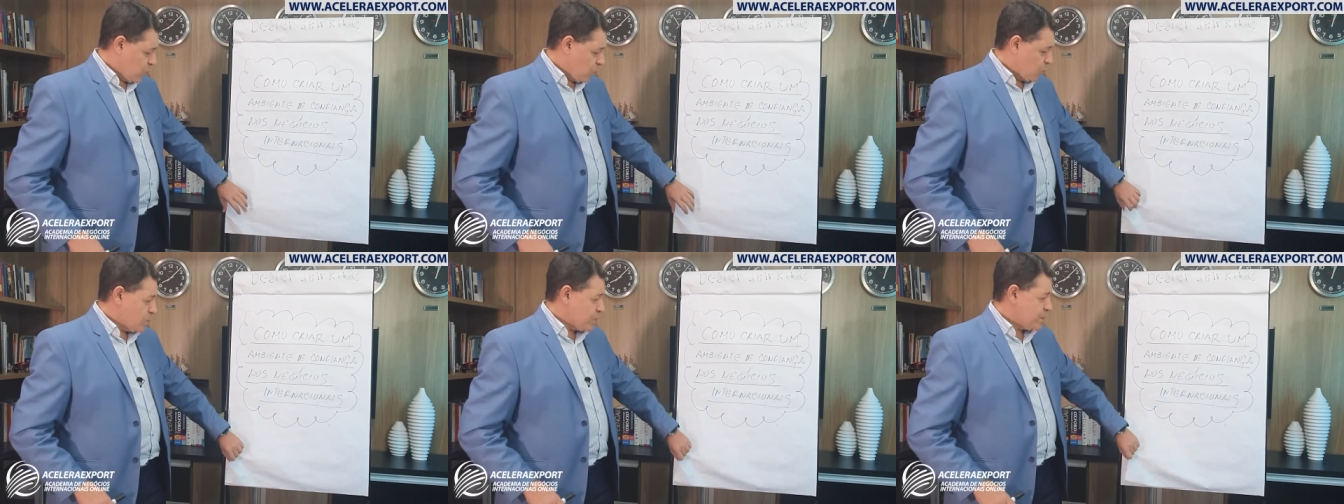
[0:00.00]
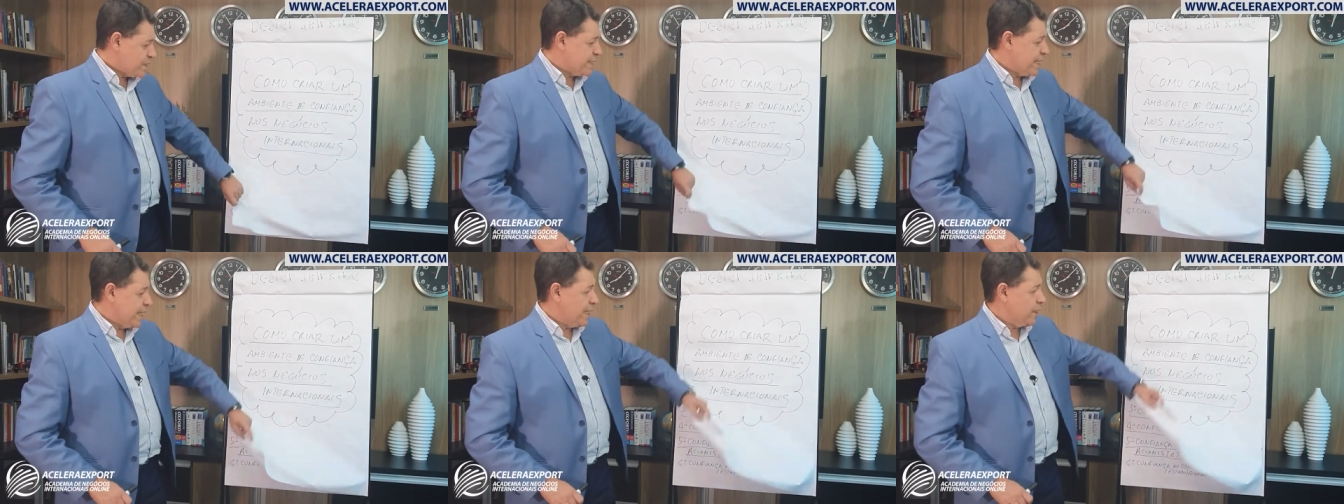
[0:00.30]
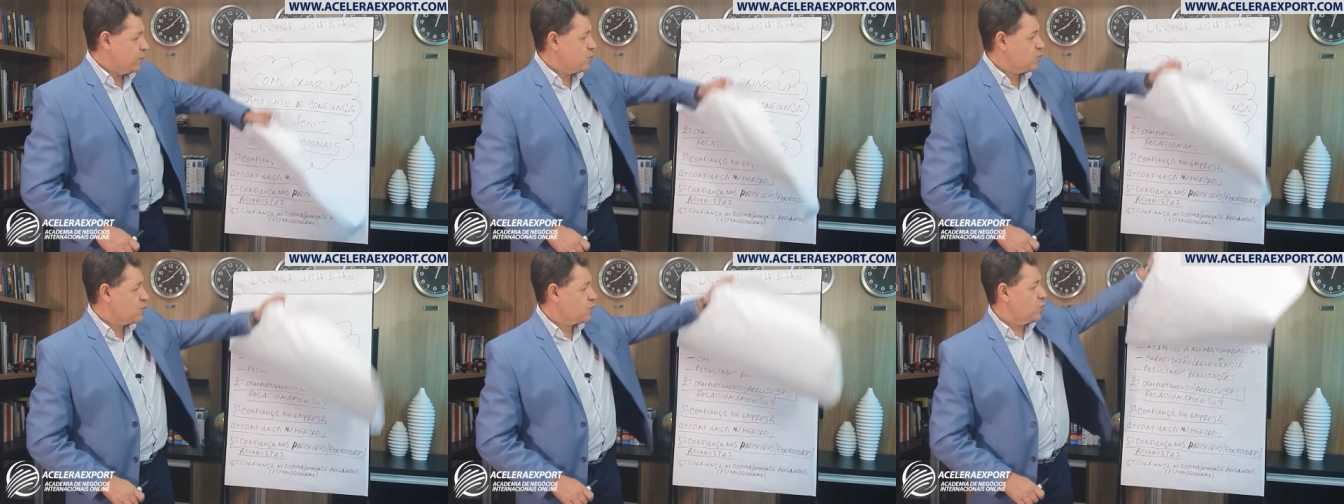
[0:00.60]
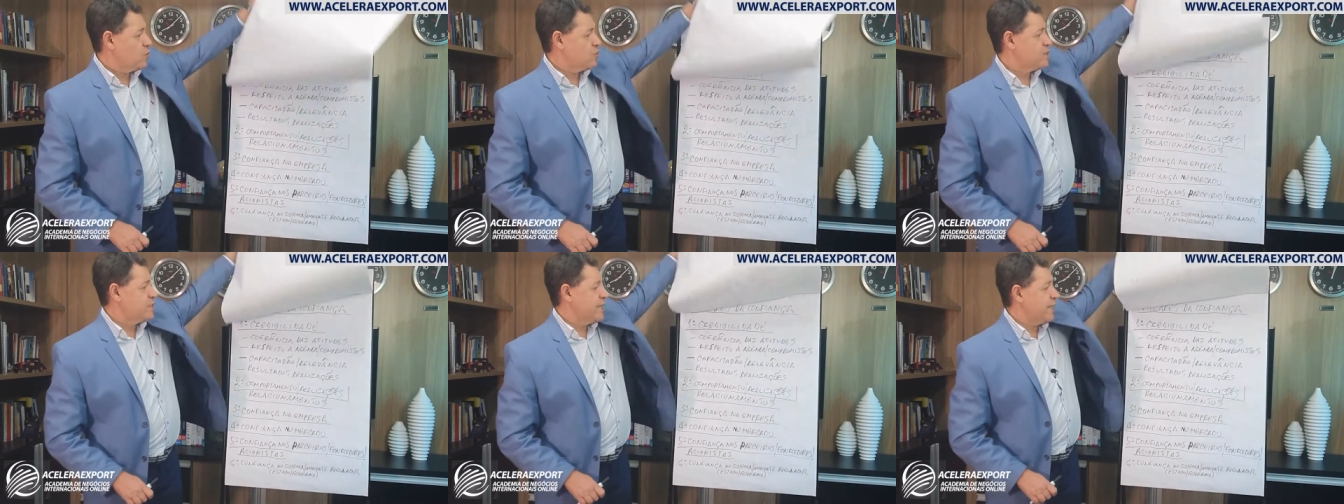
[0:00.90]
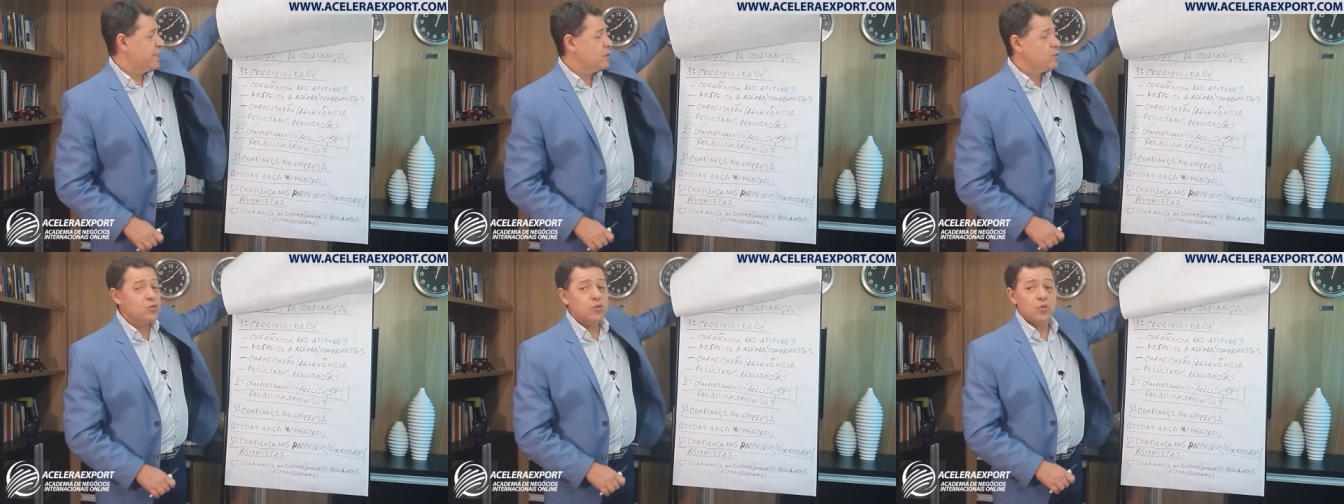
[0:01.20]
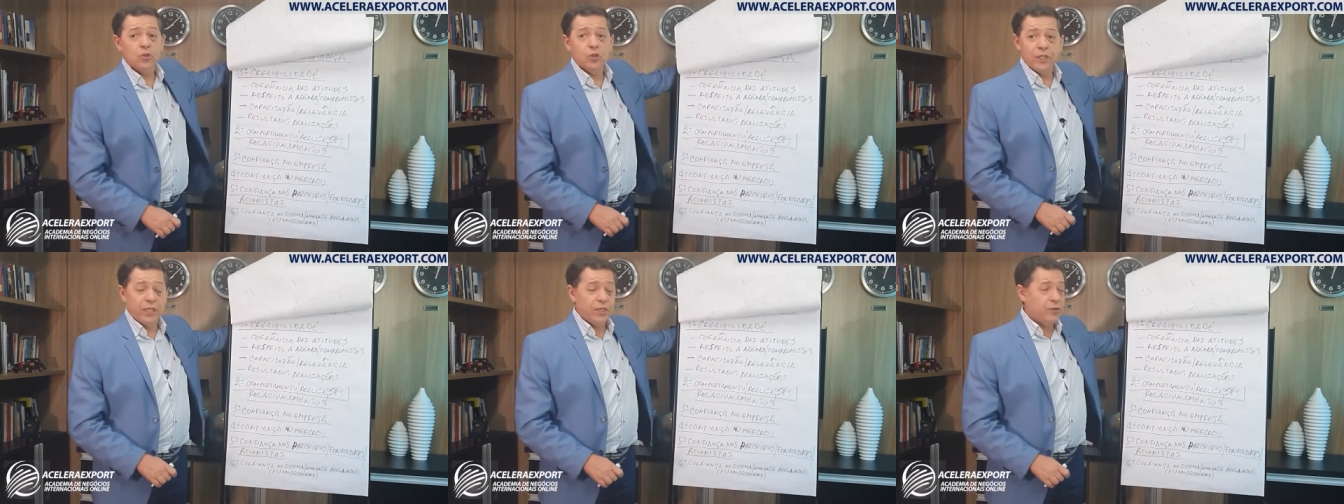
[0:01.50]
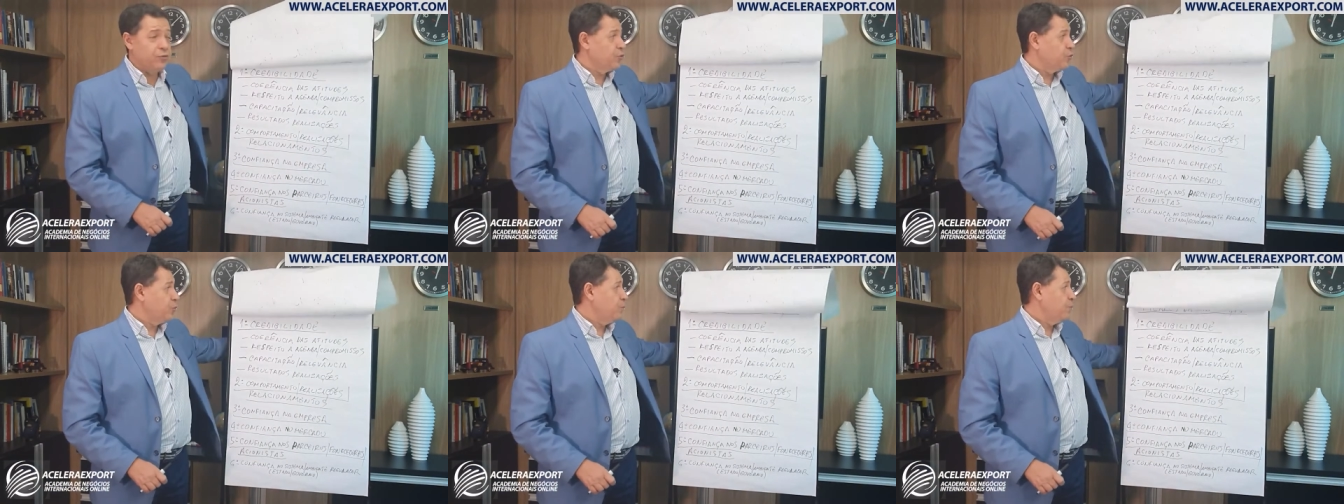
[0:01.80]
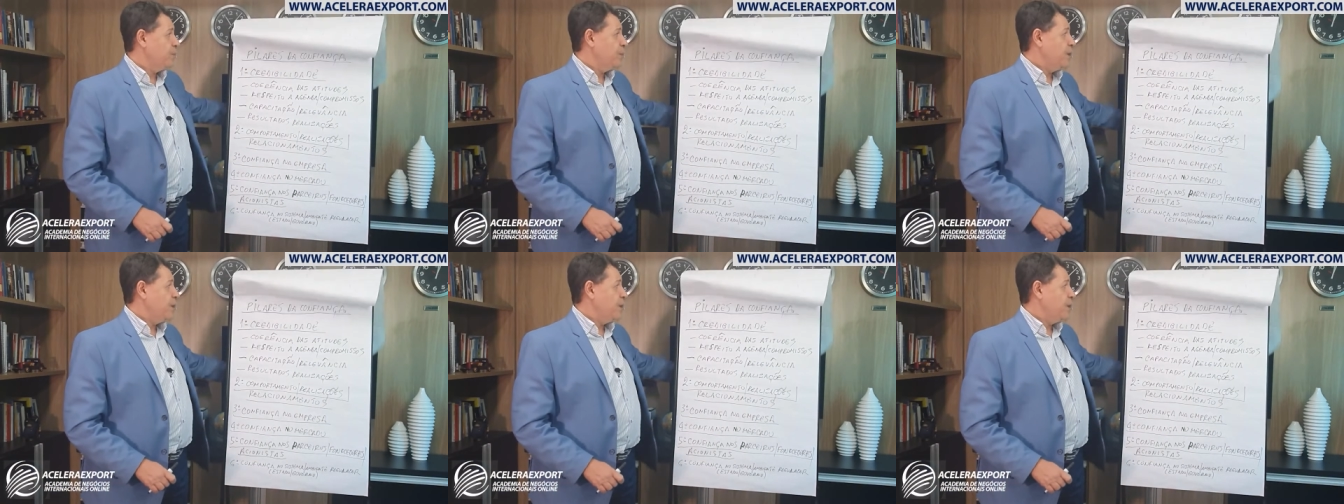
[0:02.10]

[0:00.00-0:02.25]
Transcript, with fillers: Usando os conceitos do livro